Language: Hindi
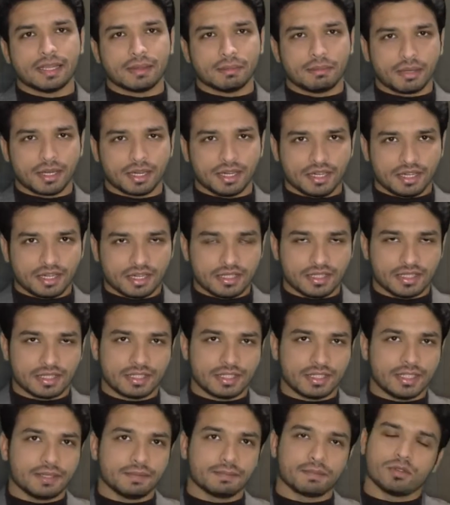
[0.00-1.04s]
है ब्रेन आ
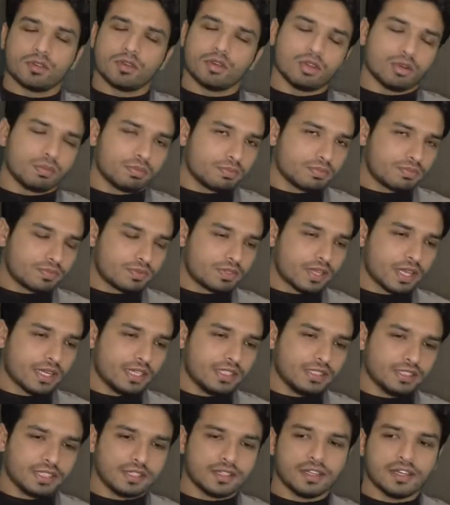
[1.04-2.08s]
जाता है और
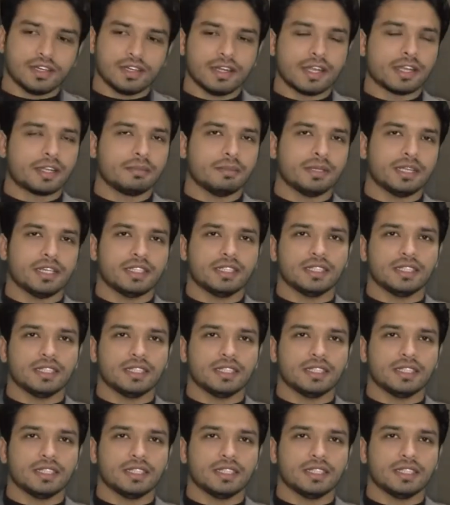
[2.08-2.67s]
सारी जनरल अनेटमी आ